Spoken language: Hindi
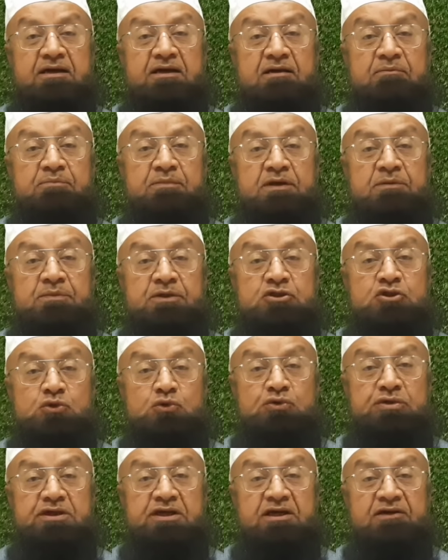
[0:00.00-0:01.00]
कि अपने
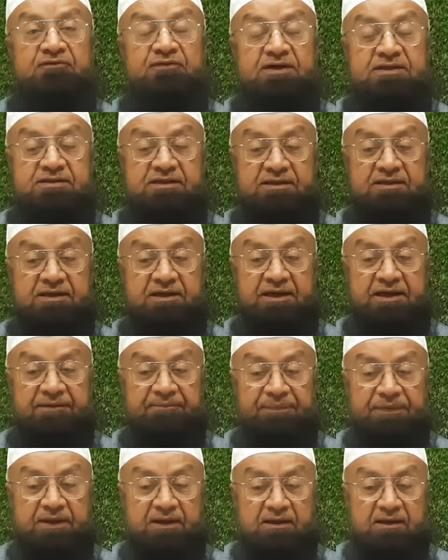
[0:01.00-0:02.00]
बच्चों की हिफाजत करें